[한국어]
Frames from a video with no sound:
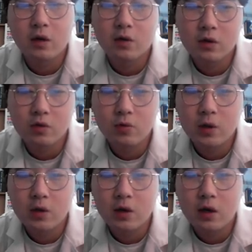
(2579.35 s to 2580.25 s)
어쨌든
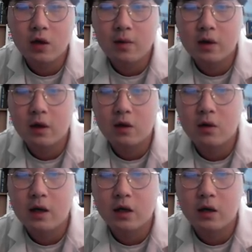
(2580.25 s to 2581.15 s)
후천적 학습에
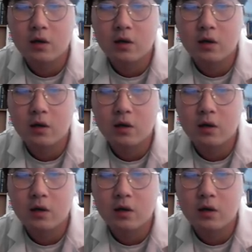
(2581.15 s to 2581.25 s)
의해서 알게 되는